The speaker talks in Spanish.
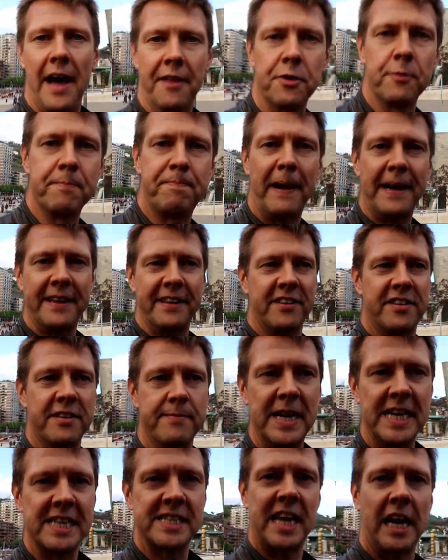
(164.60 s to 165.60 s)
Hace un par de
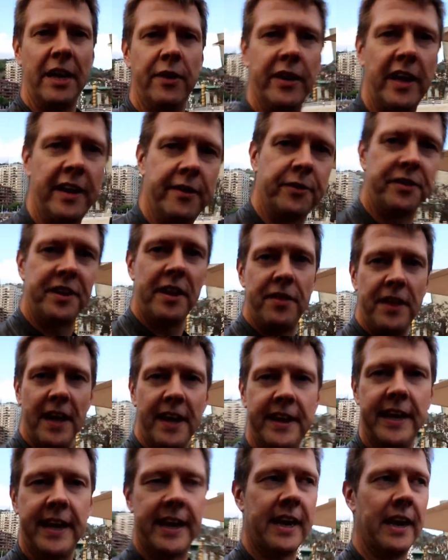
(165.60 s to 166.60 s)
semanas salió la
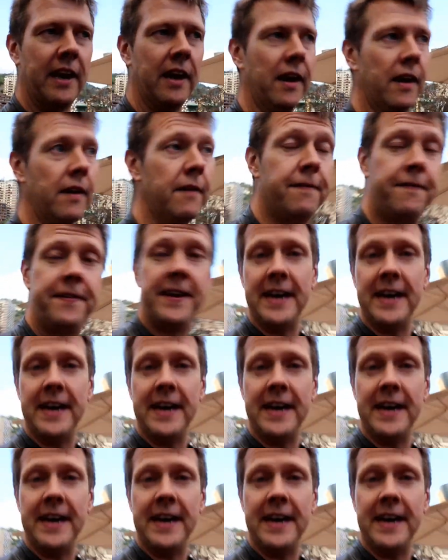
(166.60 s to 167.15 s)
noticia de que